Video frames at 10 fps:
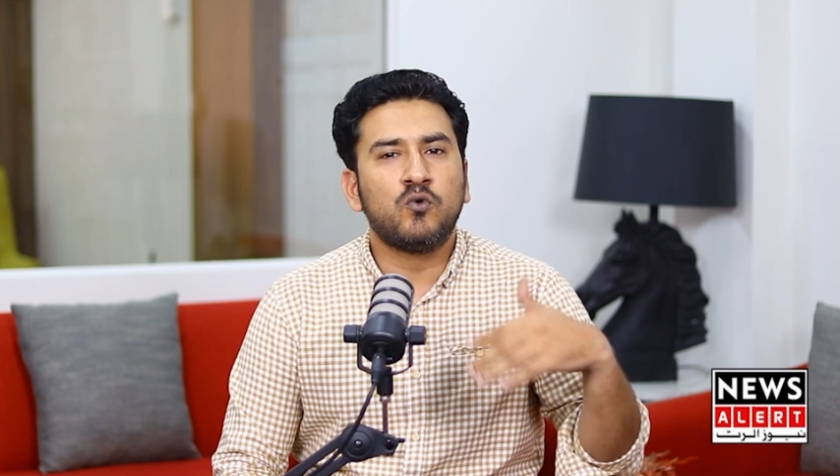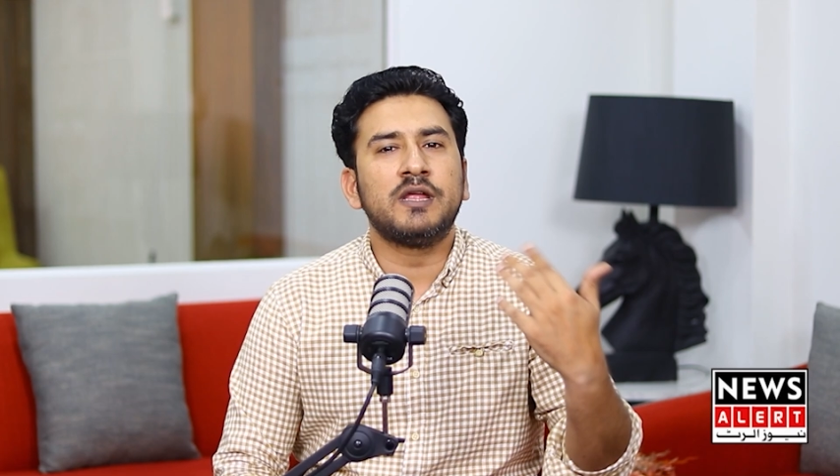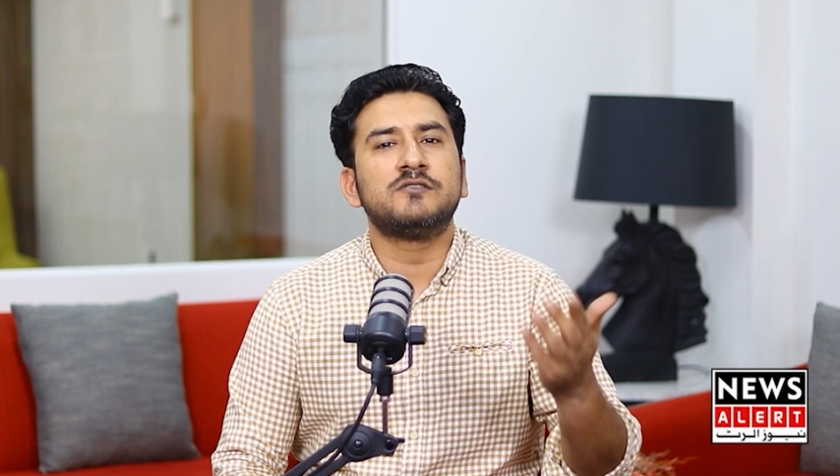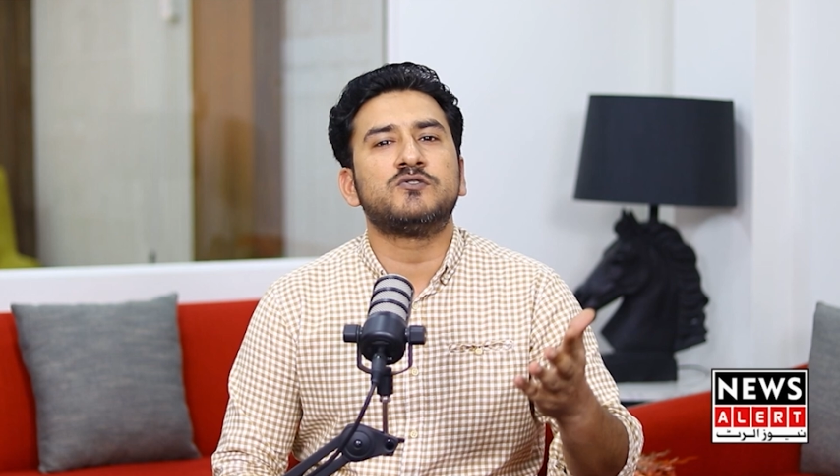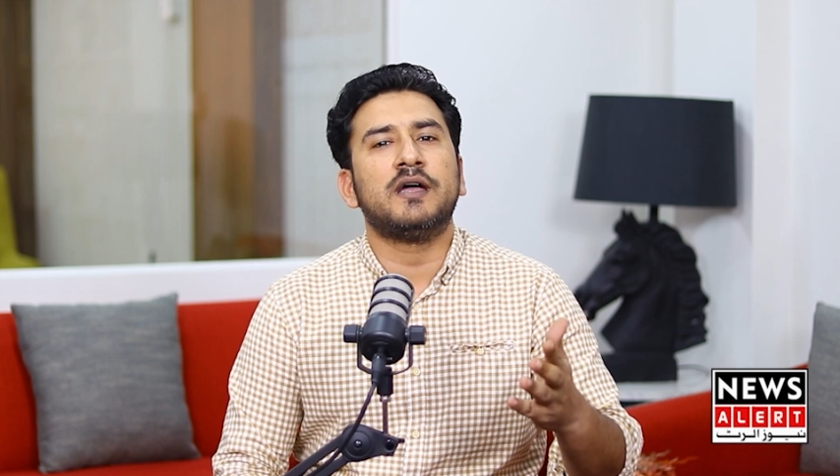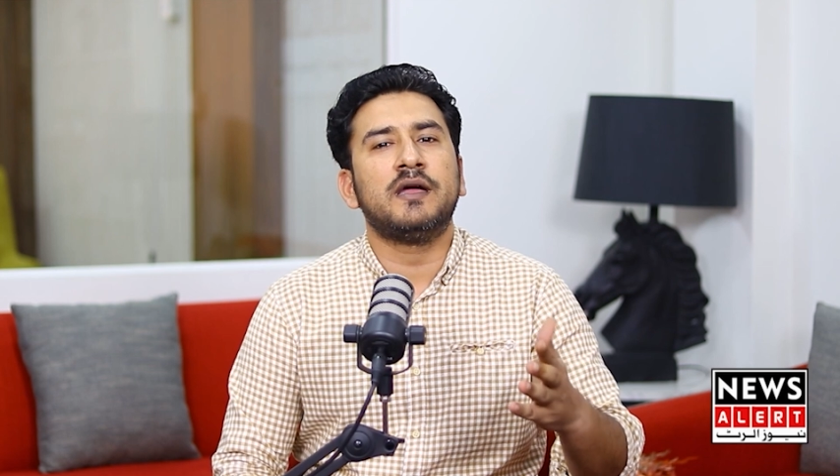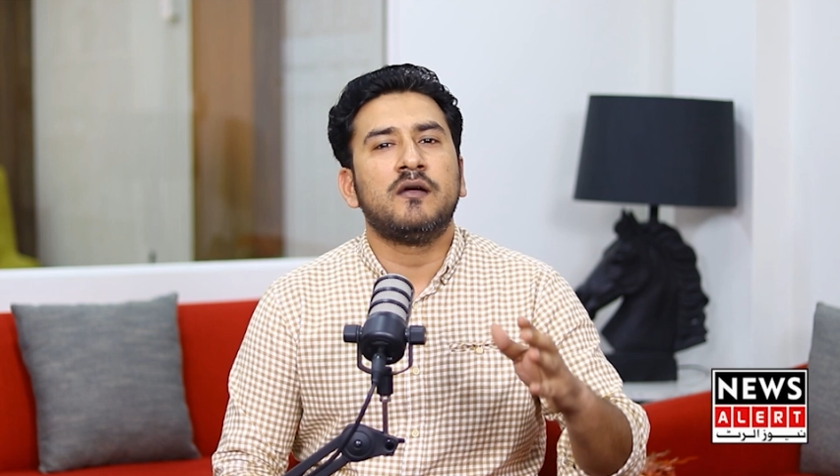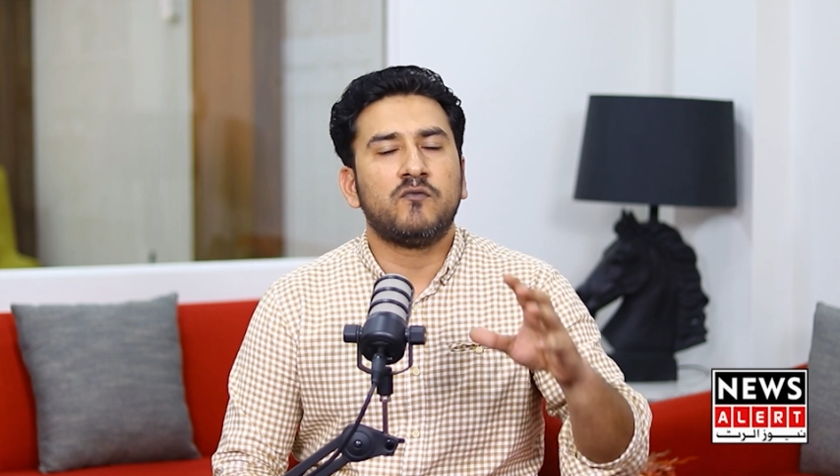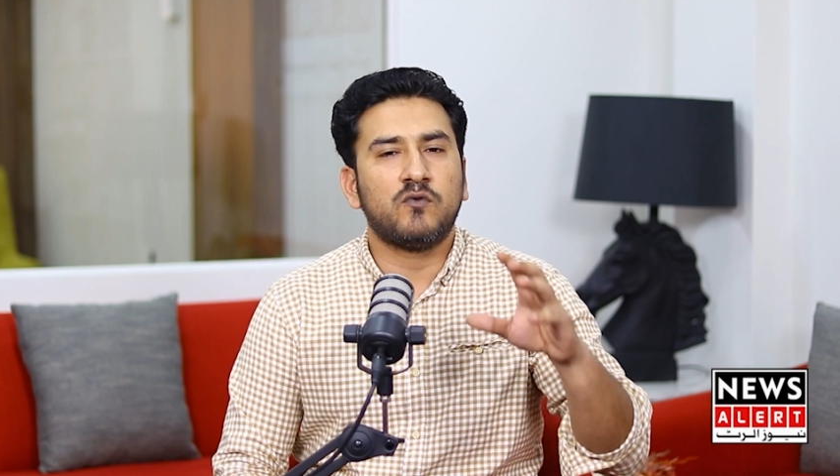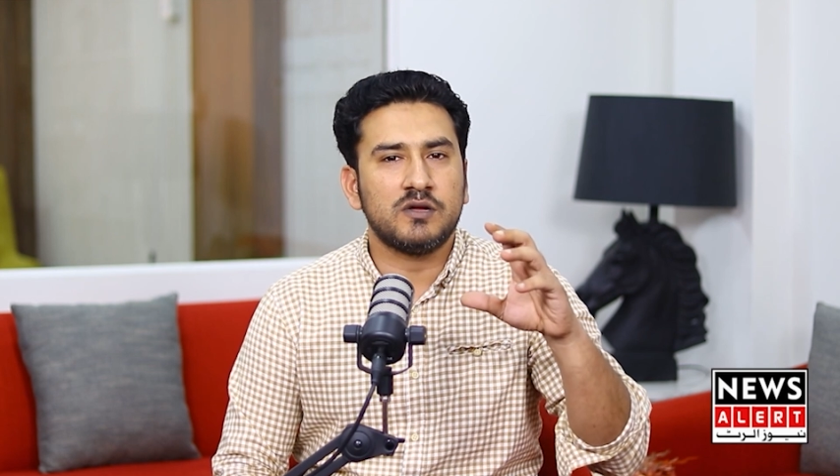उन्हें जो है
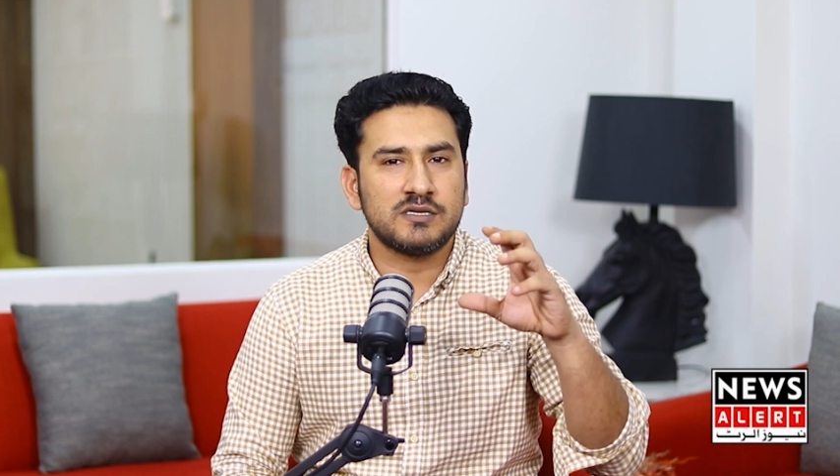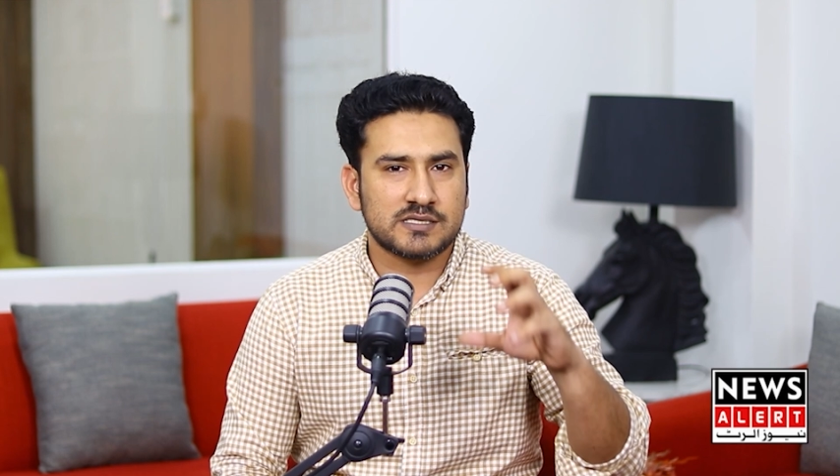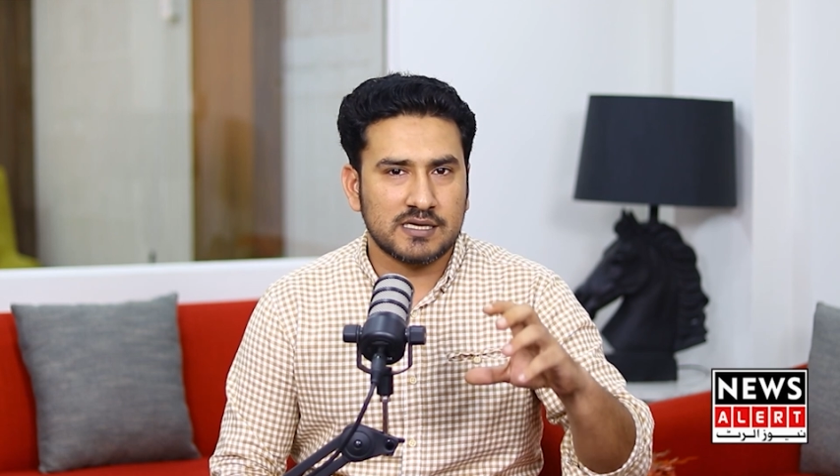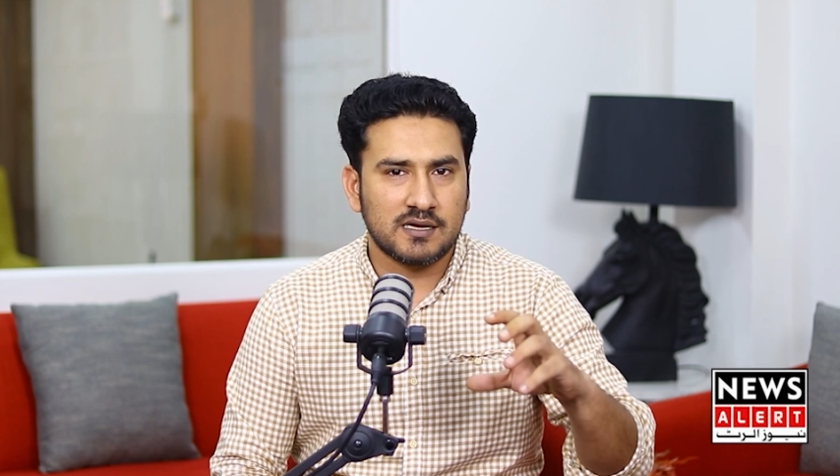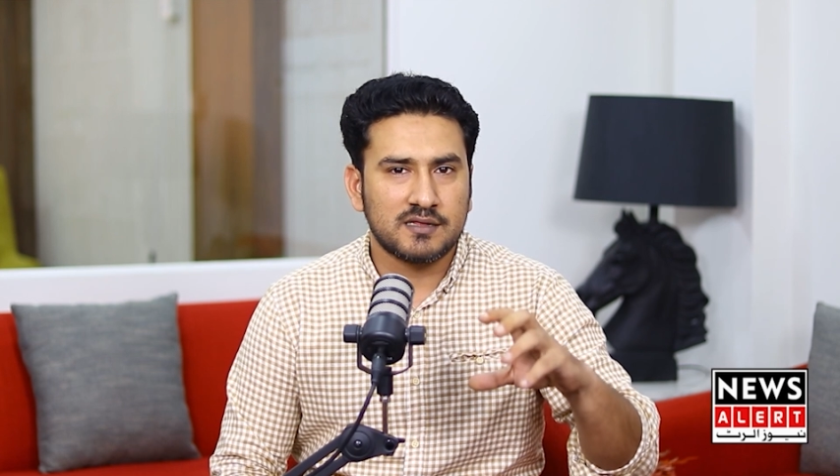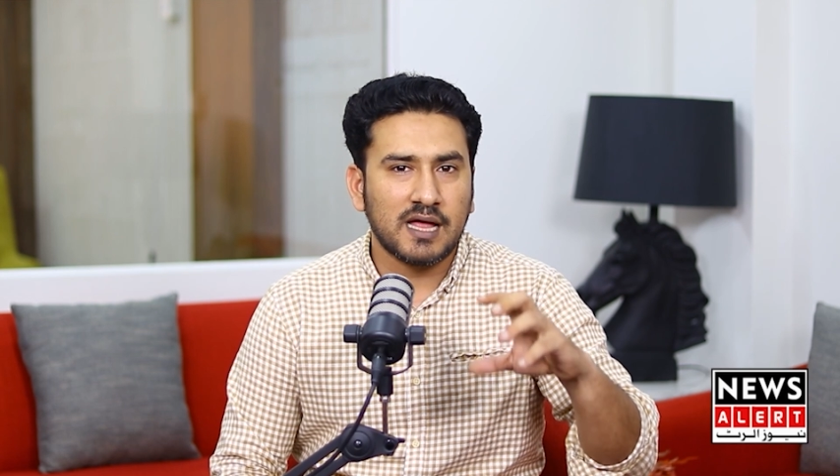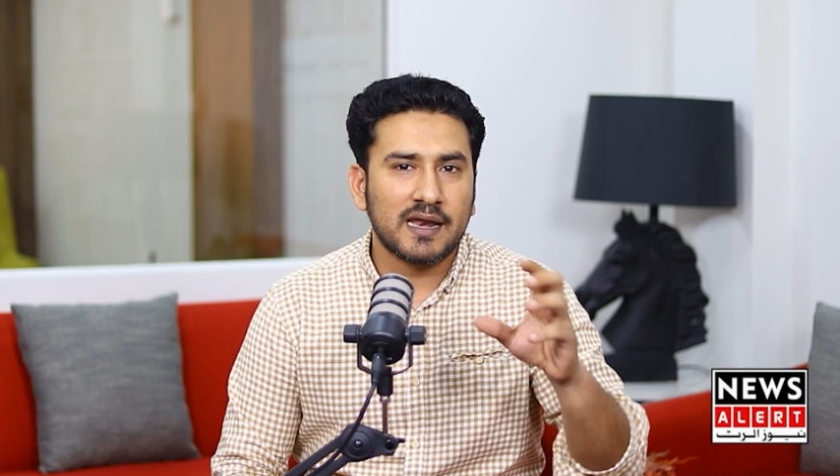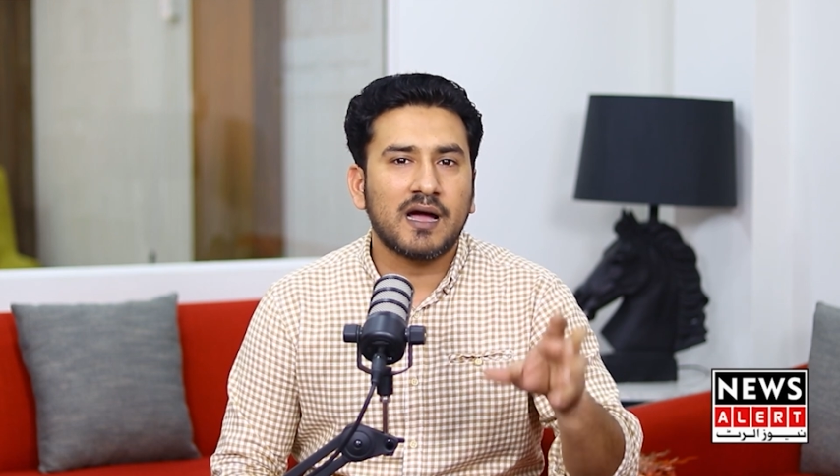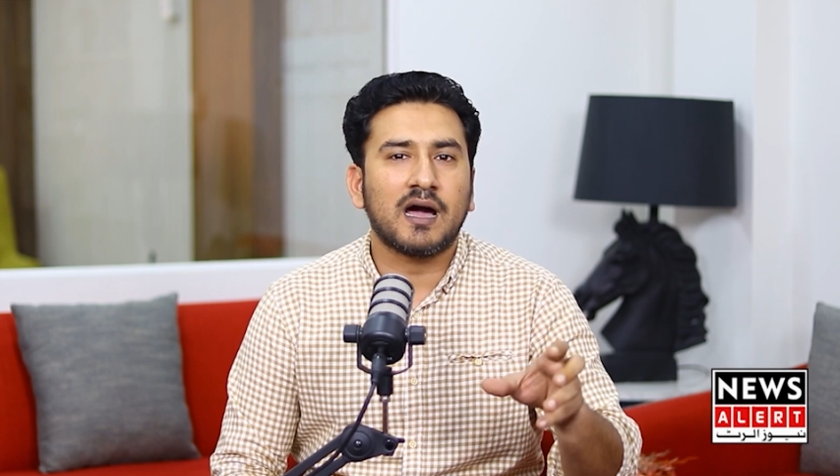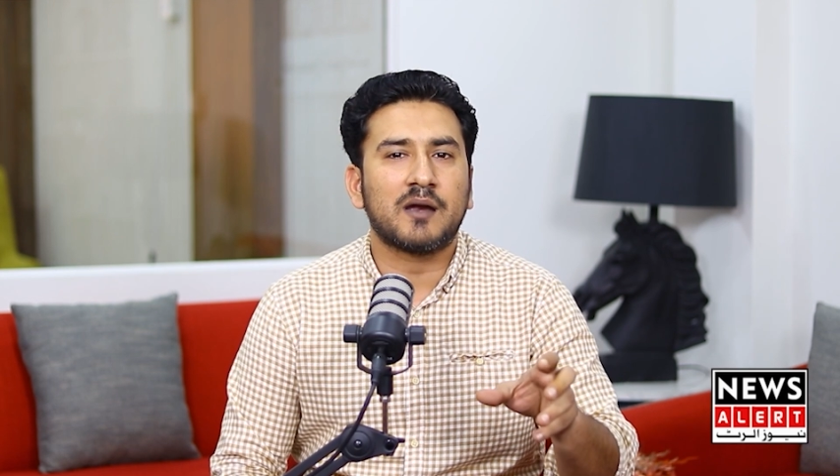वो इस
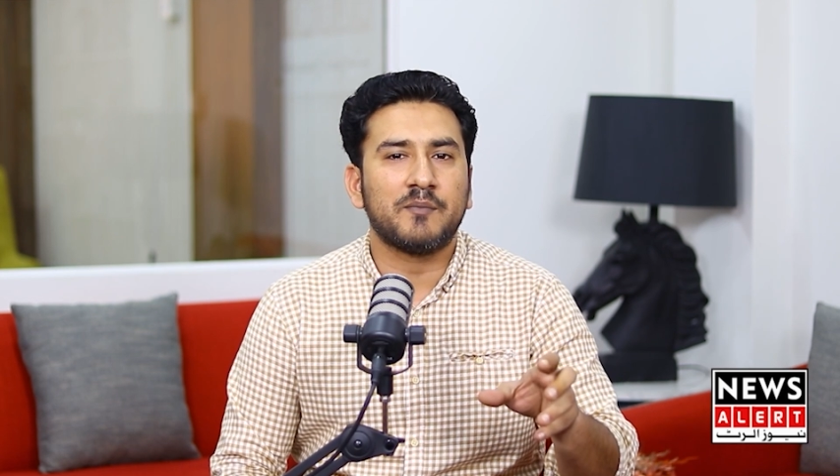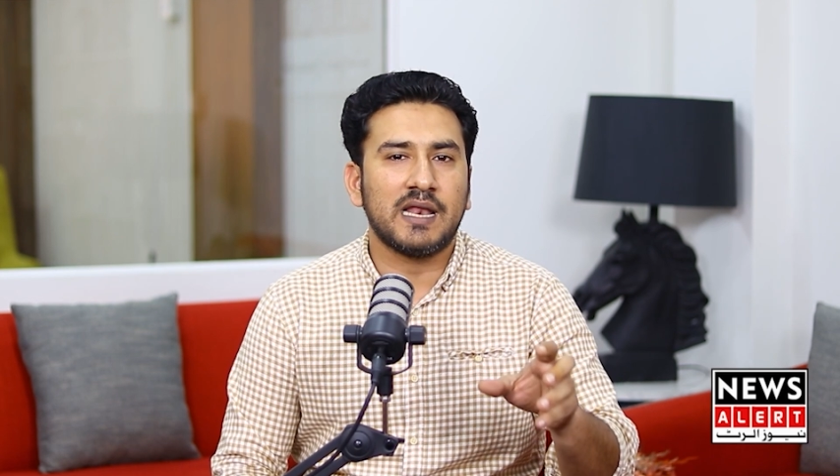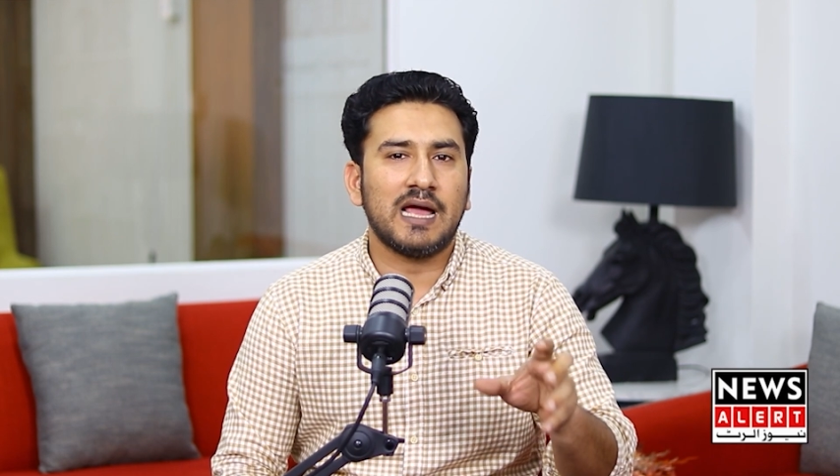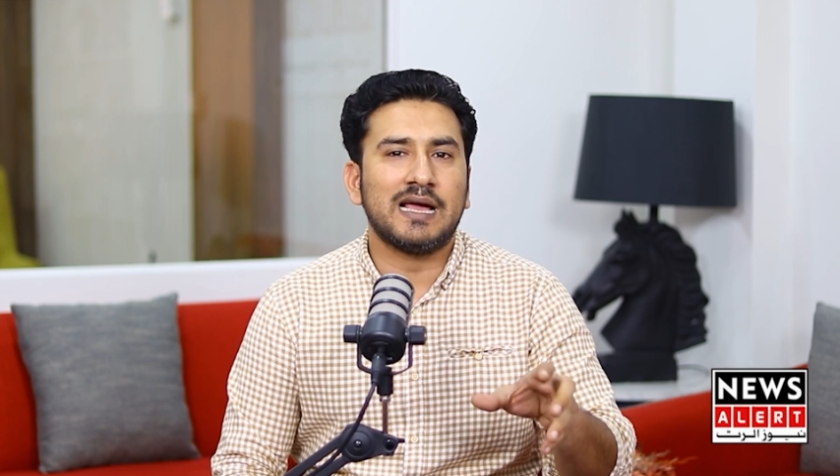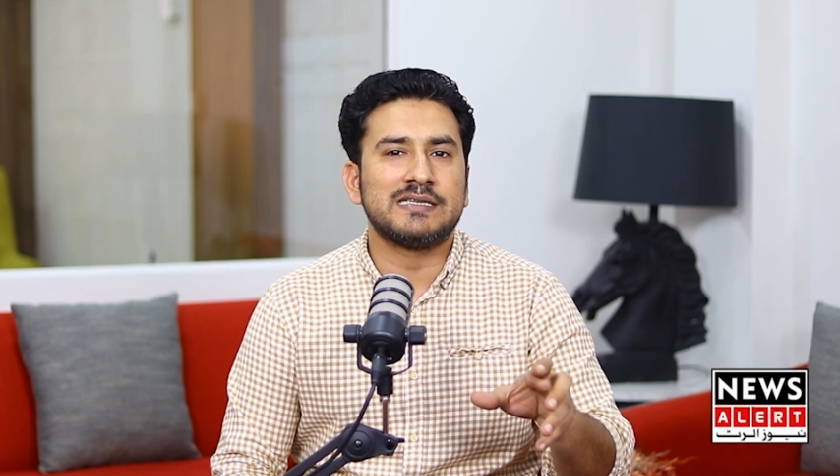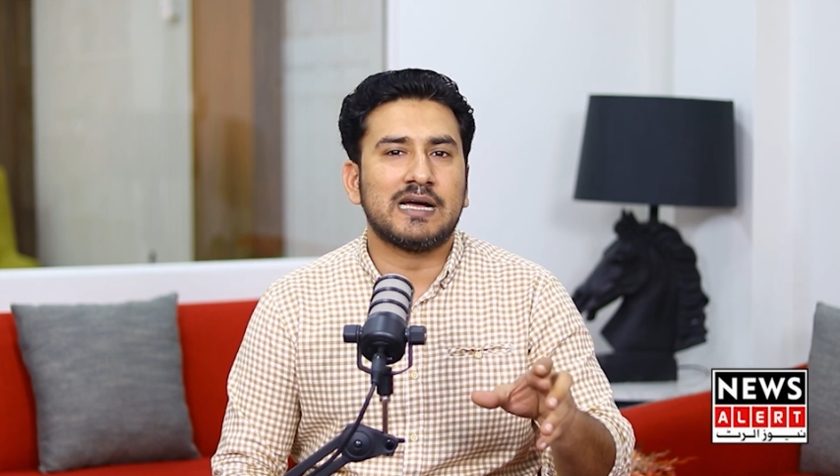दायरा कार में लाया